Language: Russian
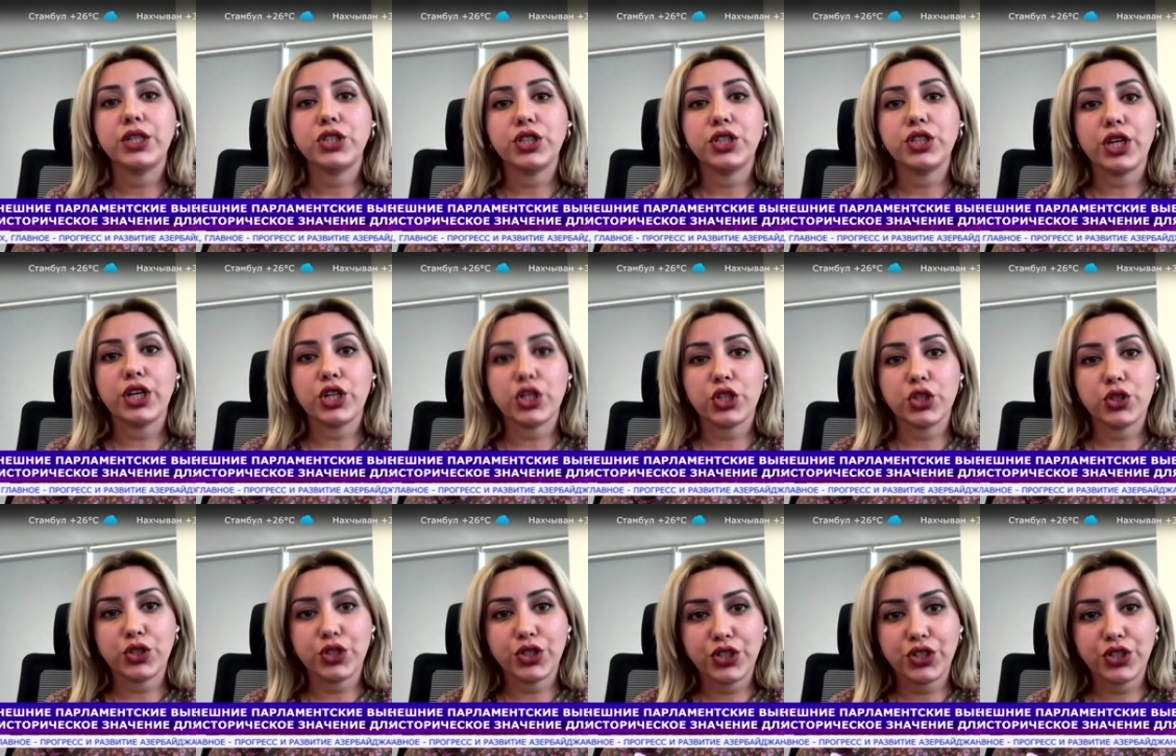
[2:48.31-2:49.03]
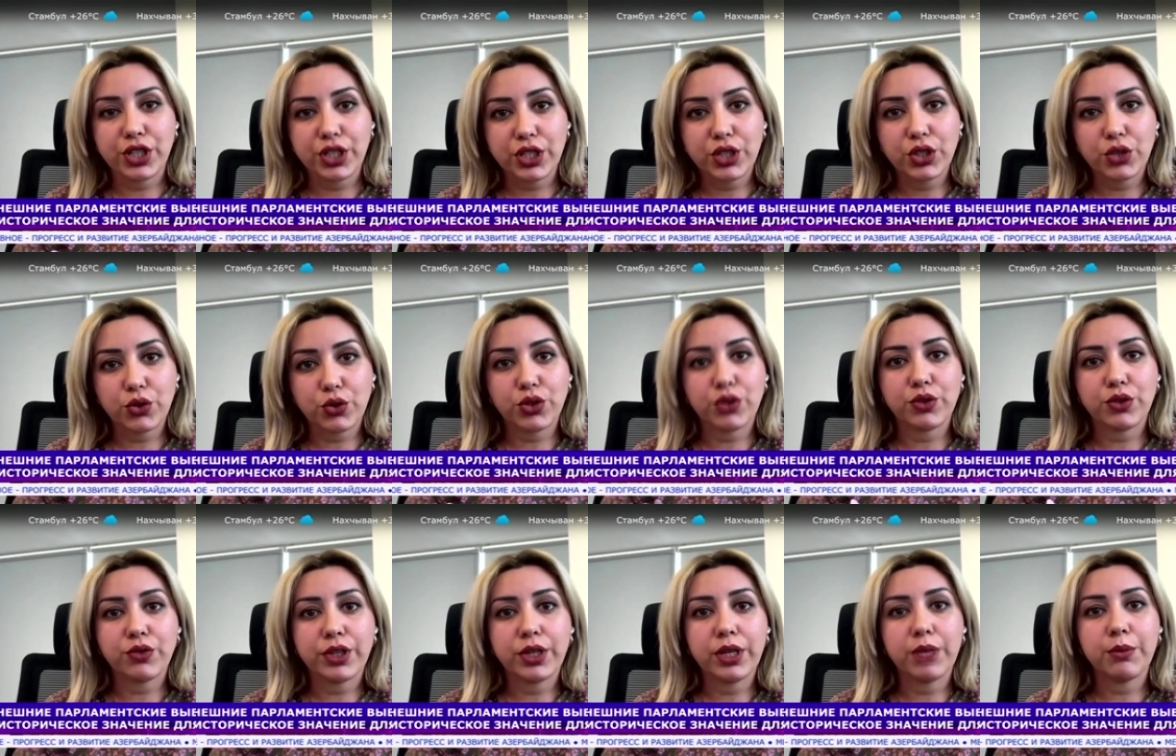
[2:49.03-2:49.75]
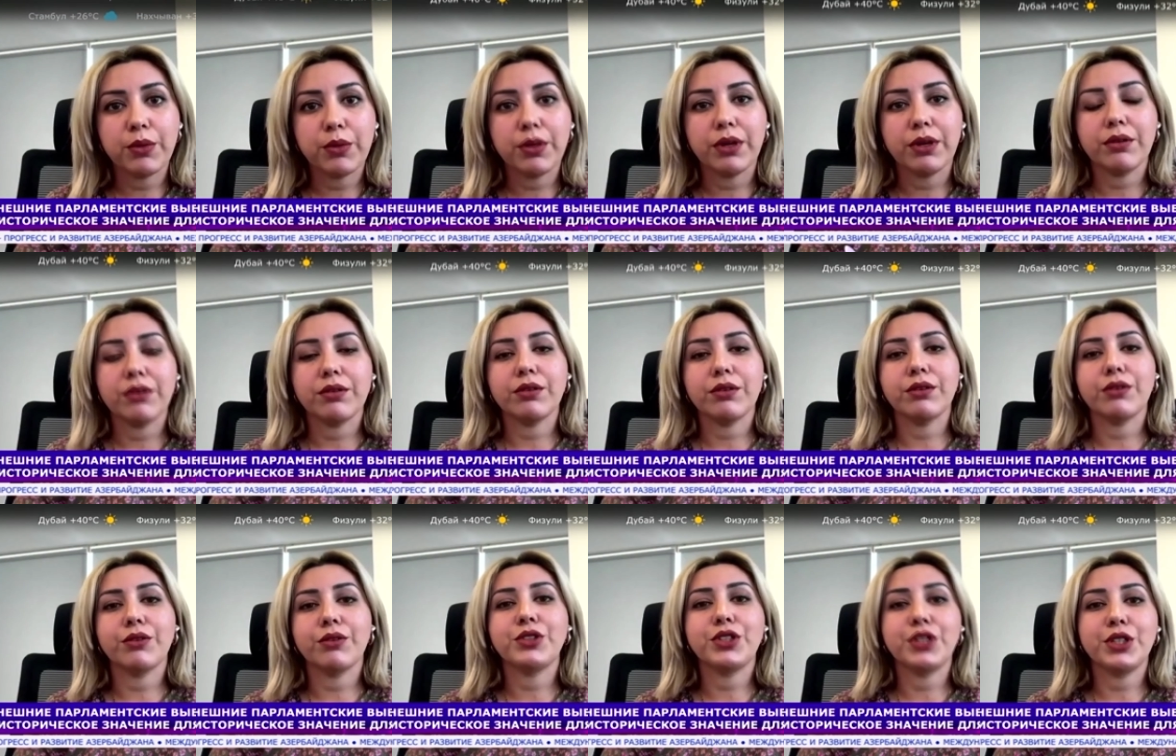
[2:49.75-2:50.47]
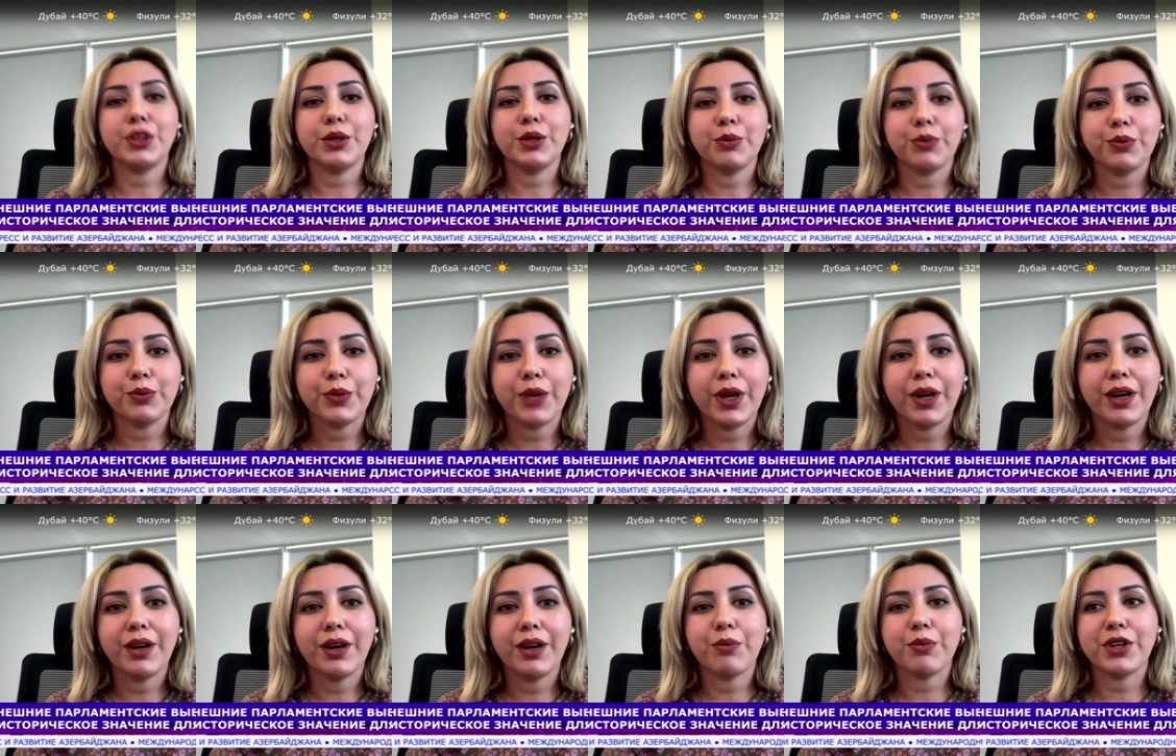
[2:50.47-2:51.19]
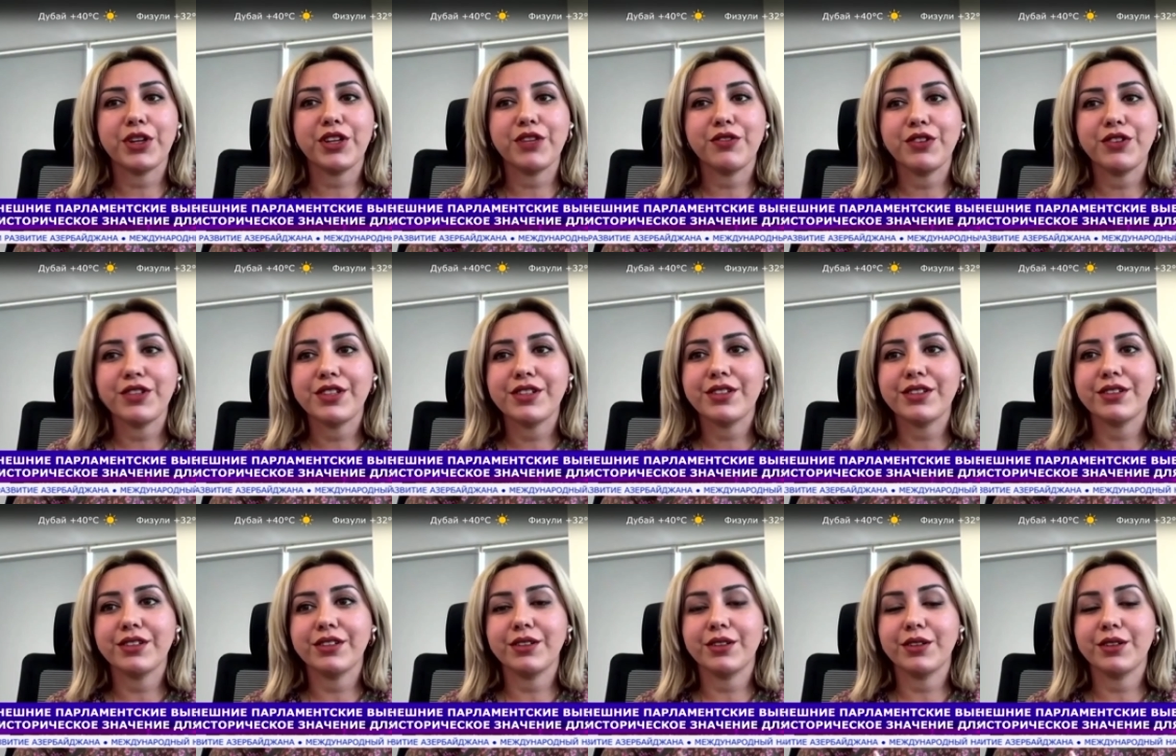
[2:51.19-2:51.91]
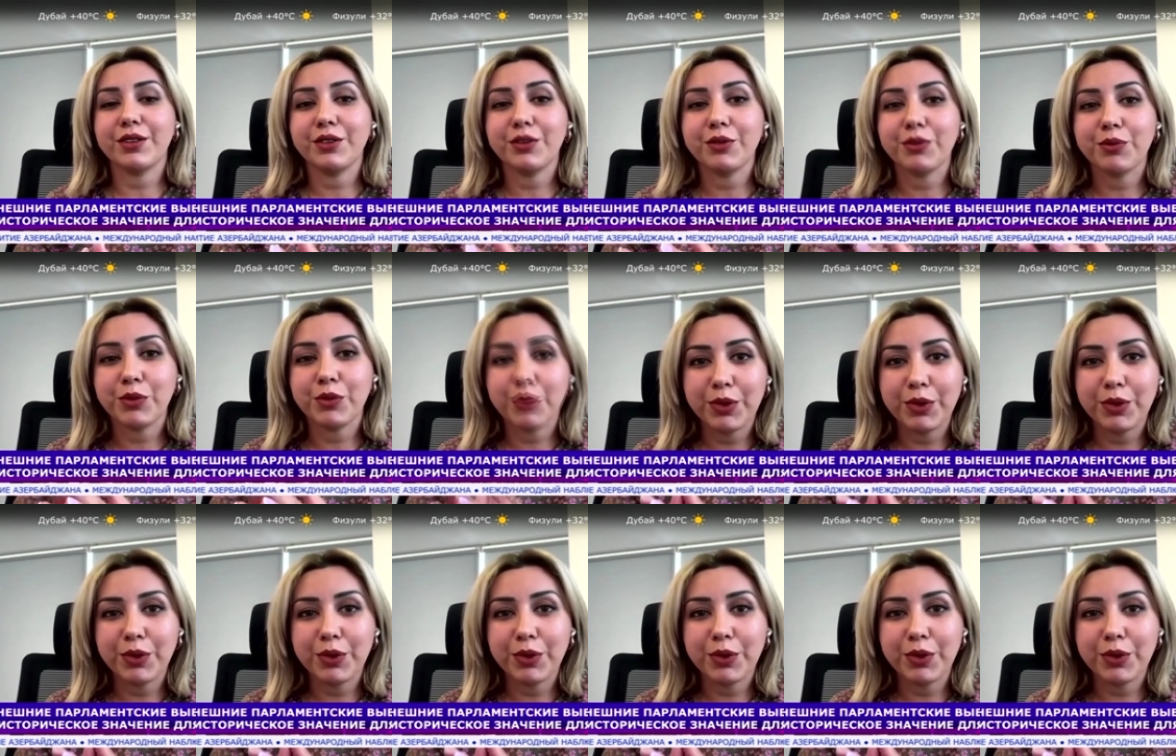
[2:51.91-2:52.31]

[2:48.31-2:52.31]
Считаю, что сейчас тоже время э, всем а, проявить, э,